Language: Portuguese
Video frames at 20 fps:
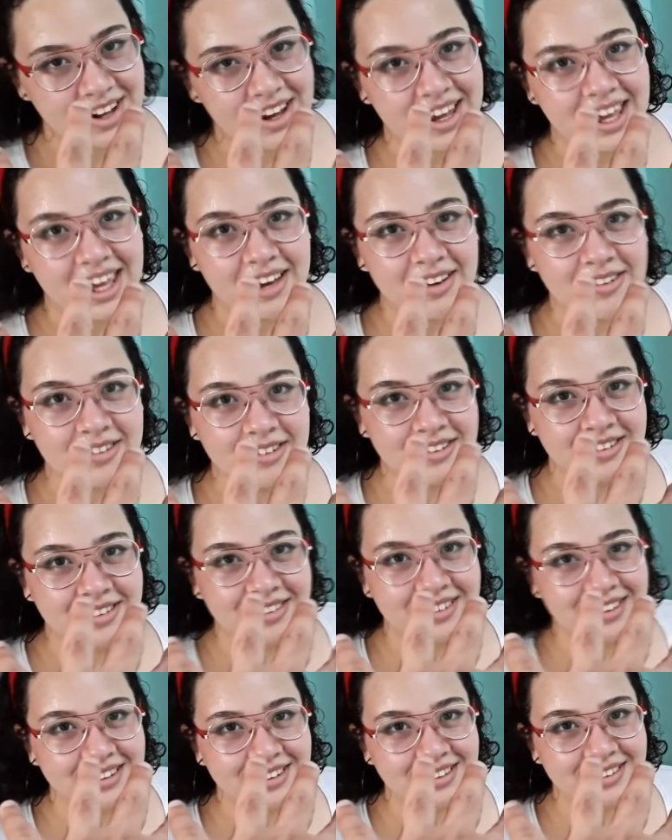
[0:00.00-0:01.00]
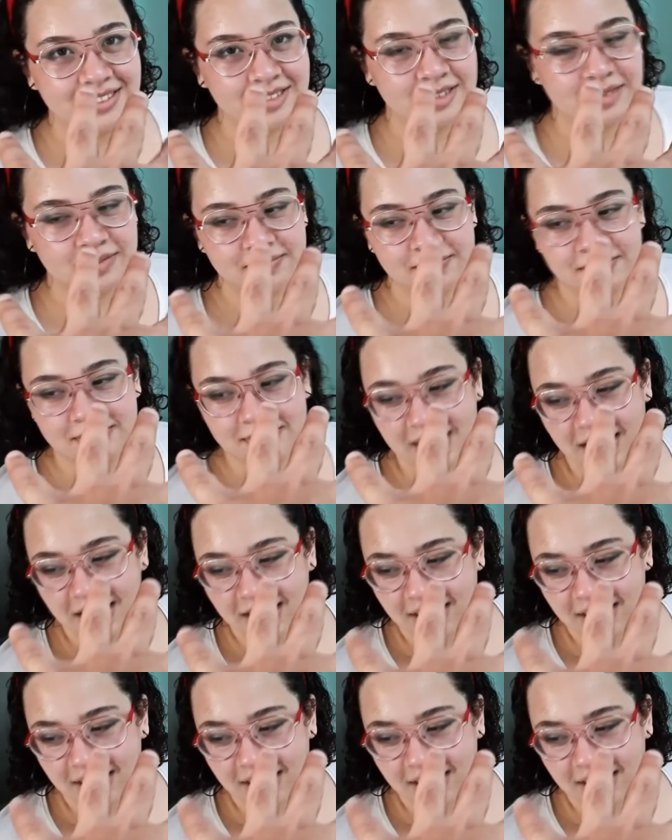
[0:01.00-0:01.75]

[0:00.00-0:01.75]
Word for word: Só eu? É, porque eu, eu,